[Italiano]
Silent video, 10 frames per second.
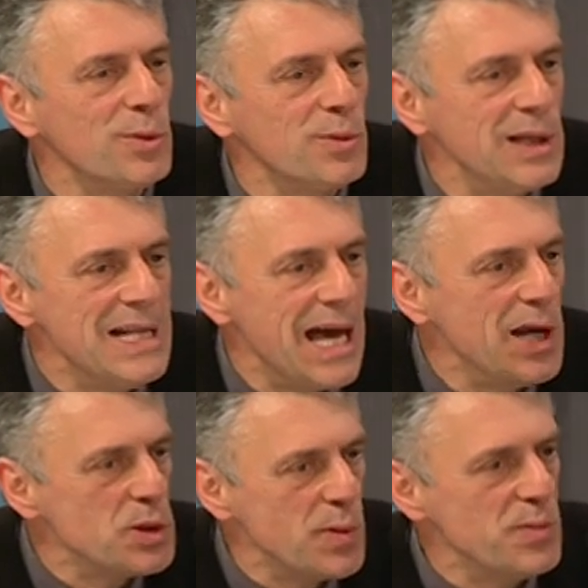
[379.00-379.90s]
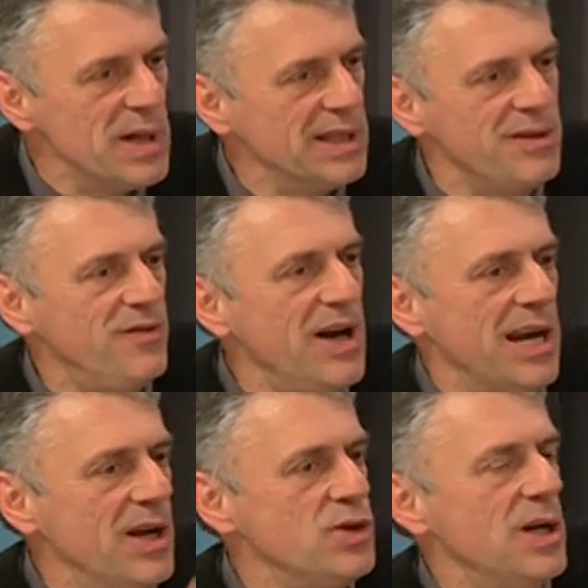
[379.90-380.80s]
tutti gli anni ci permette di
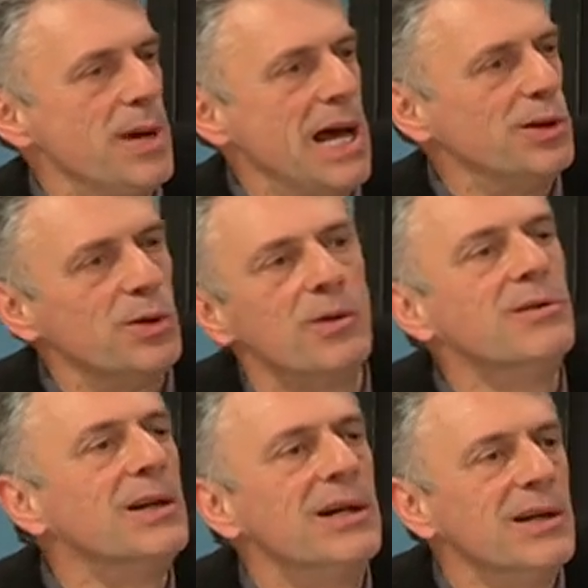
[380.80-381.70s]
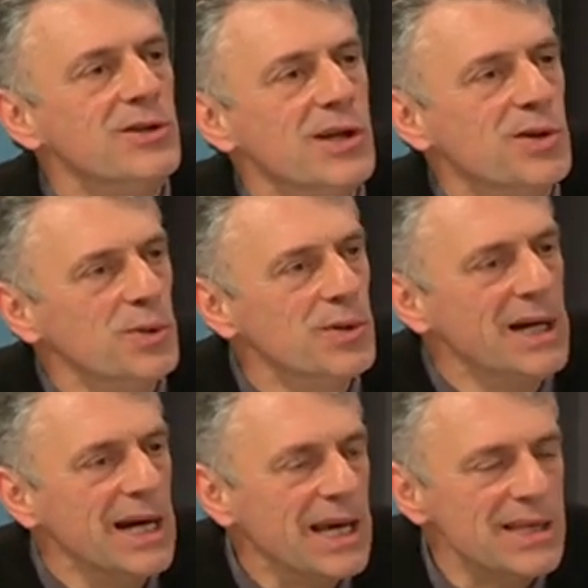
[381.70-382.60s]
fare, celebrando Gesù
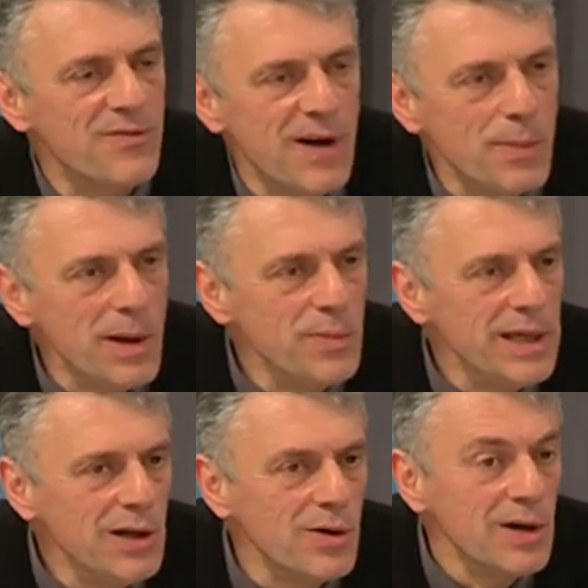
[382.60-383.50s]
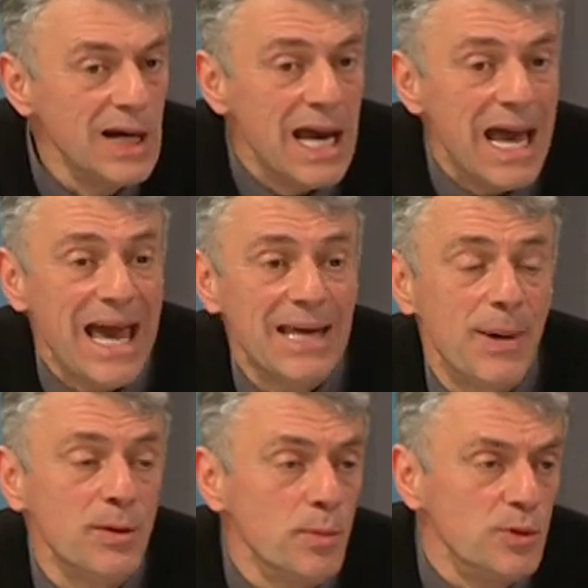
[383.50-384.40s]
che si fa bambino, eh,
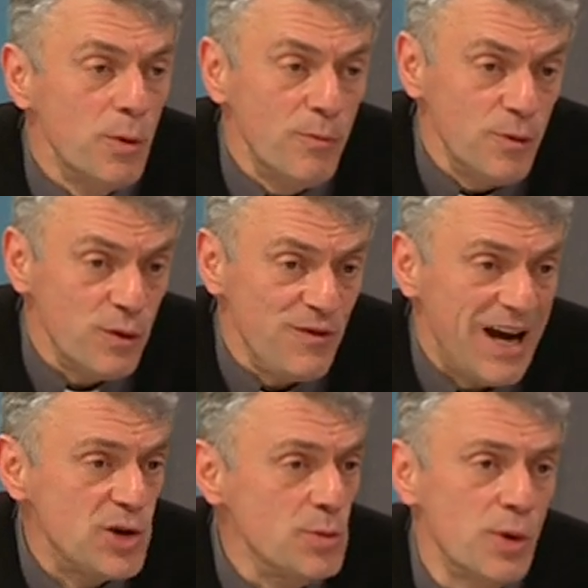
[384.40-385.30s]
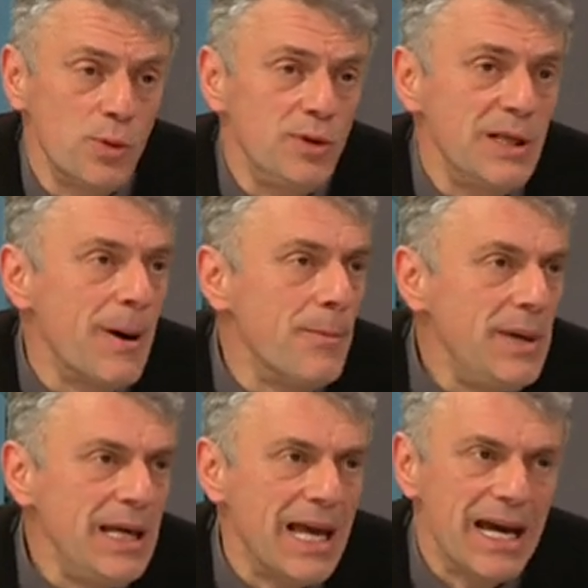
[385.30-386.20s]
abbiamo dovuto farci un po' tutti i
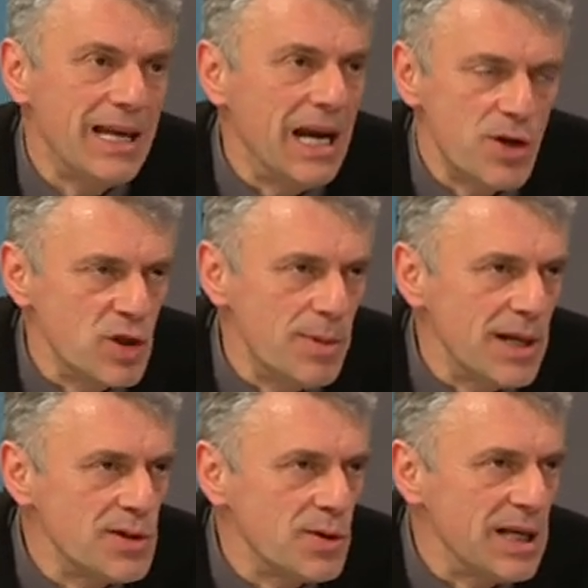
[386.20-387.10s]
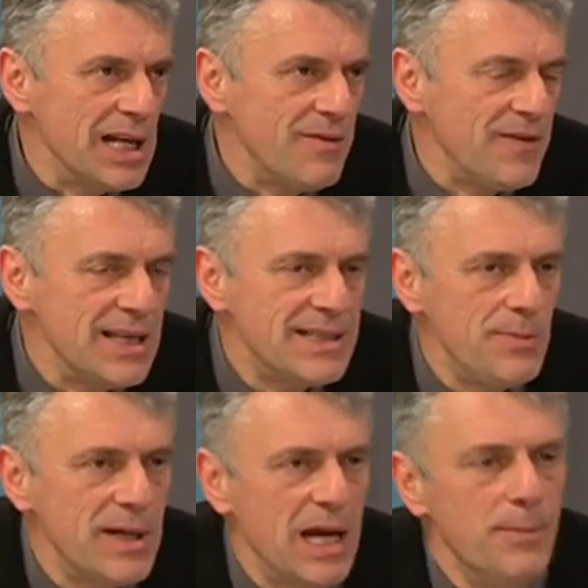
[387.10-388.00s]
bambini anche nella celebrazione della festa
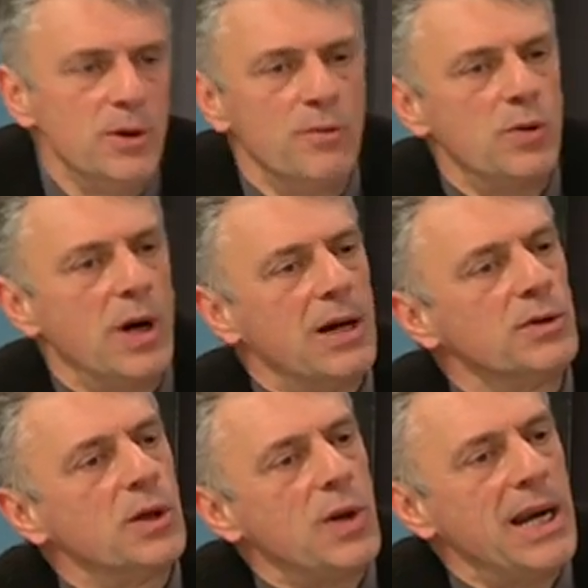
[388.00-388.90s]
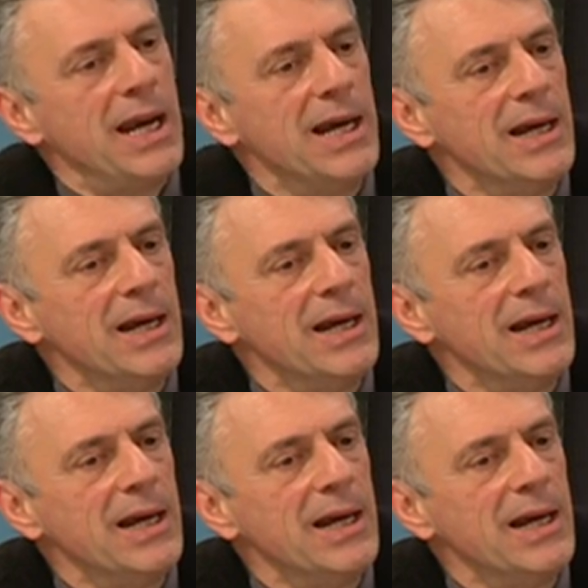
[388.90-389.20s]
perché abbiamo dovuto accantonare